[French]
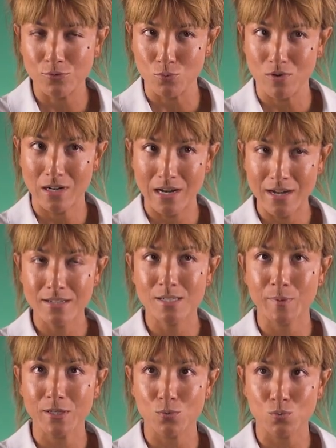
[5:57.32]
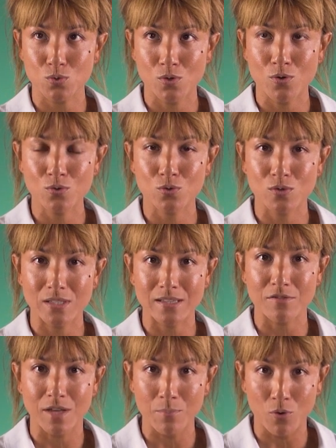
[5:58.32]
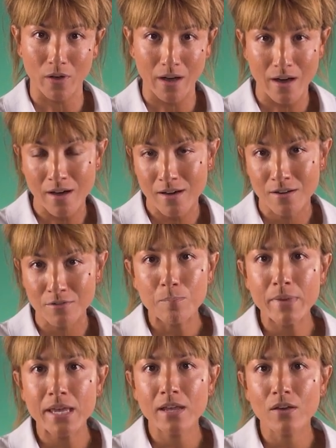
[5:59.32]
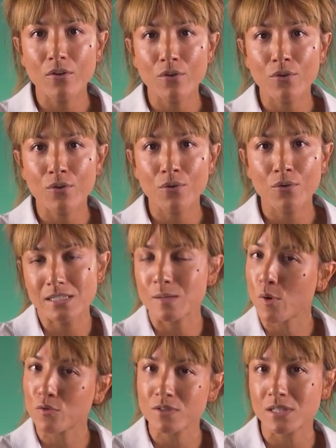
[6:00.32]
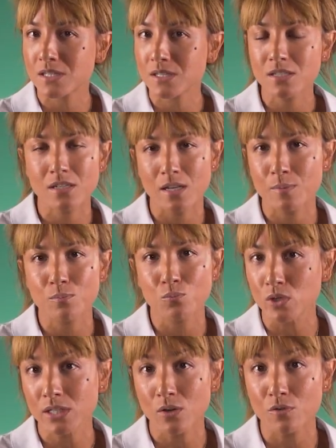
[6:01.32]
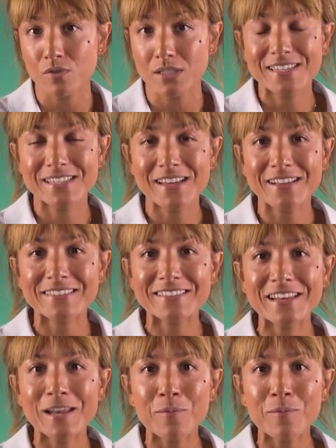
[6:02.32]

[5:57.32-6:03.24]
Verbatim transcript: Et donc là, j'ai pris conscience que c'était vraiment grave, mais euh, j'ai pas envisagé que j'allais mourir en fait. J'ai un tel